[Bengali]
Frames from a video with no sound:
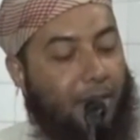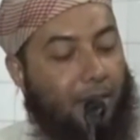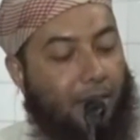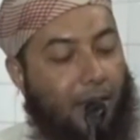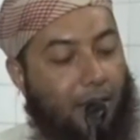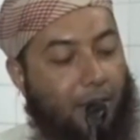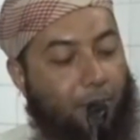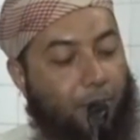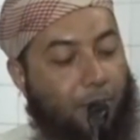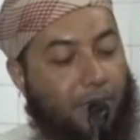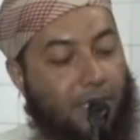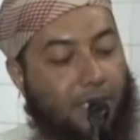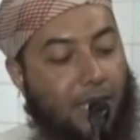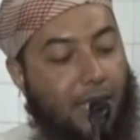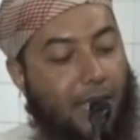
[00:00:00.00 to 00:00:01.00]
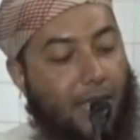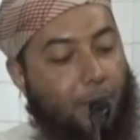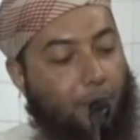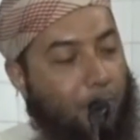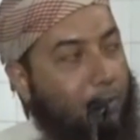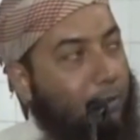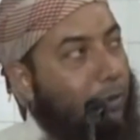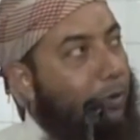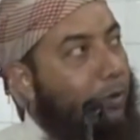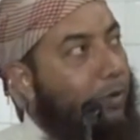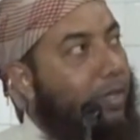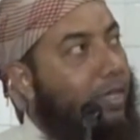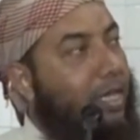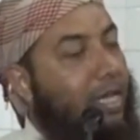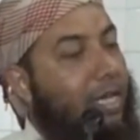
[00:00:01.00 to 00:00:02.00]
তাহলে বোঝা যায় এমন কোনো
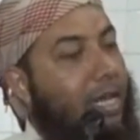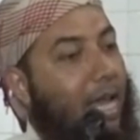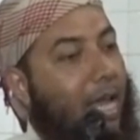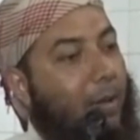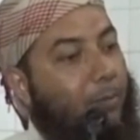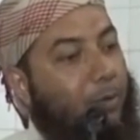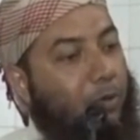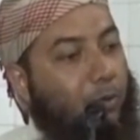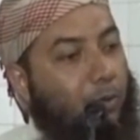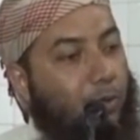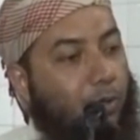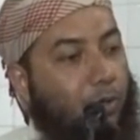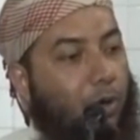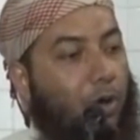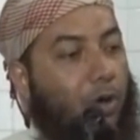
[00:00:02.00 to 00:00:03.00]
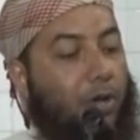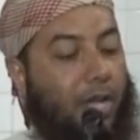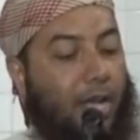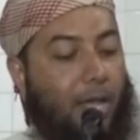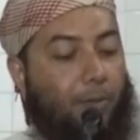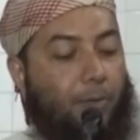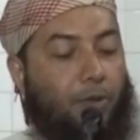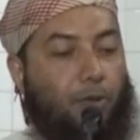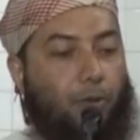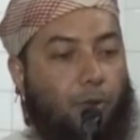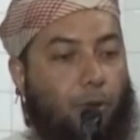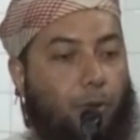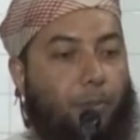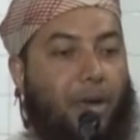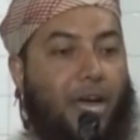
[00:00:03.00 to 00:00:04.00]
দিন এমন কোনো ক্ষণ এমন
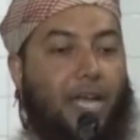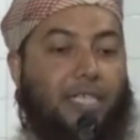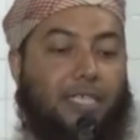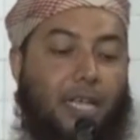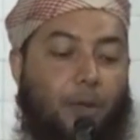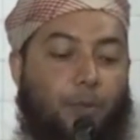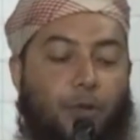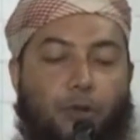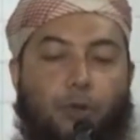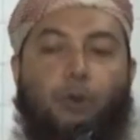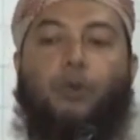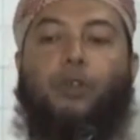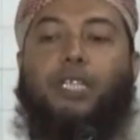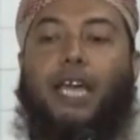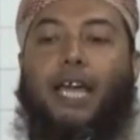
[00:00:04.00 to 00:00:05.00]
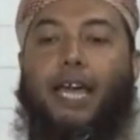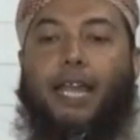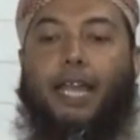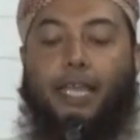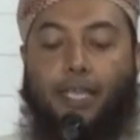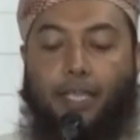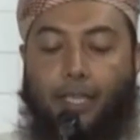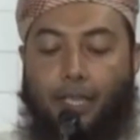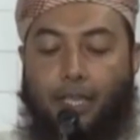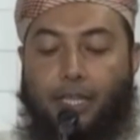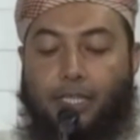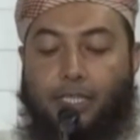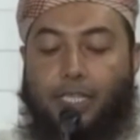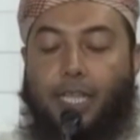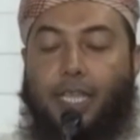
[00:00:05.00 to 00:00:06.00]
কোনো মাস এমন কোনো জায়গা নাই
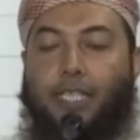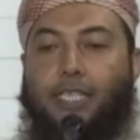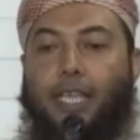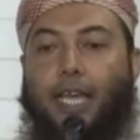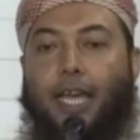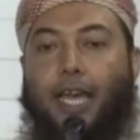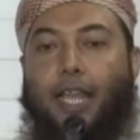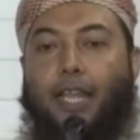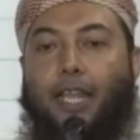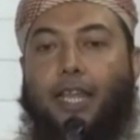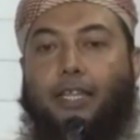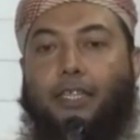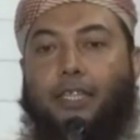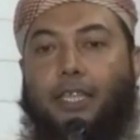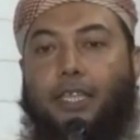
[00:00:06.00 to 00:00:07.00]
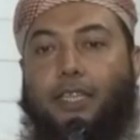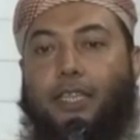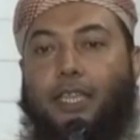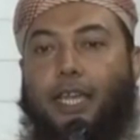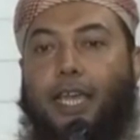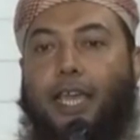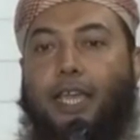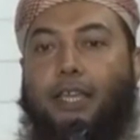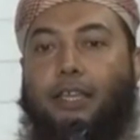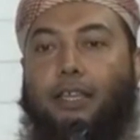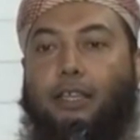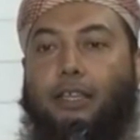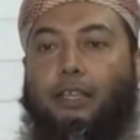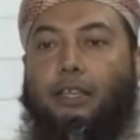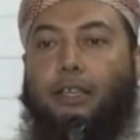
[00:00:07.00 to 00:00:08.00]
যেই জায়গা আল্লাহর দিন থেকে
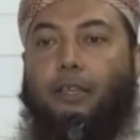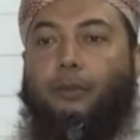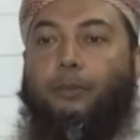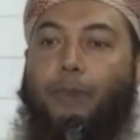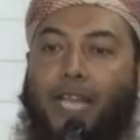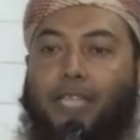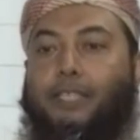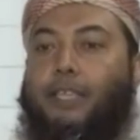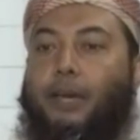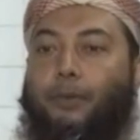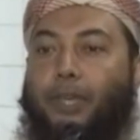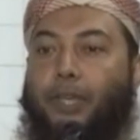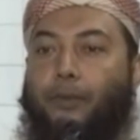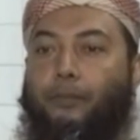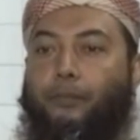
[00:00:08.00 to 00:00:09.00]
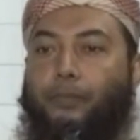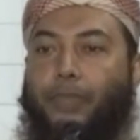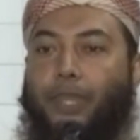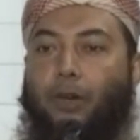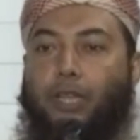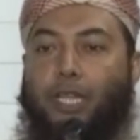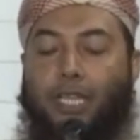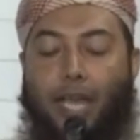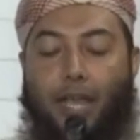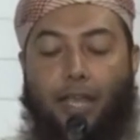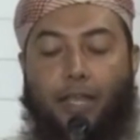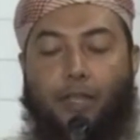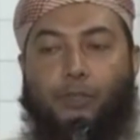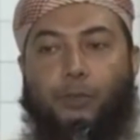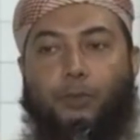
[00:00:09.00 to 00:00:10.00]
বাদ যাবে অর্থাৎ
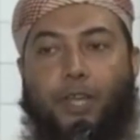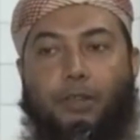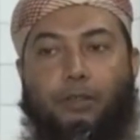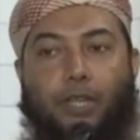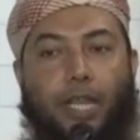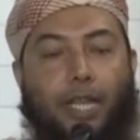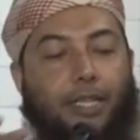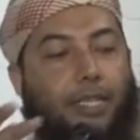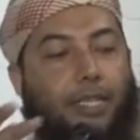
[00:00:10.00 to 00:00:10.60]
আল্লাহ সুবাহতালার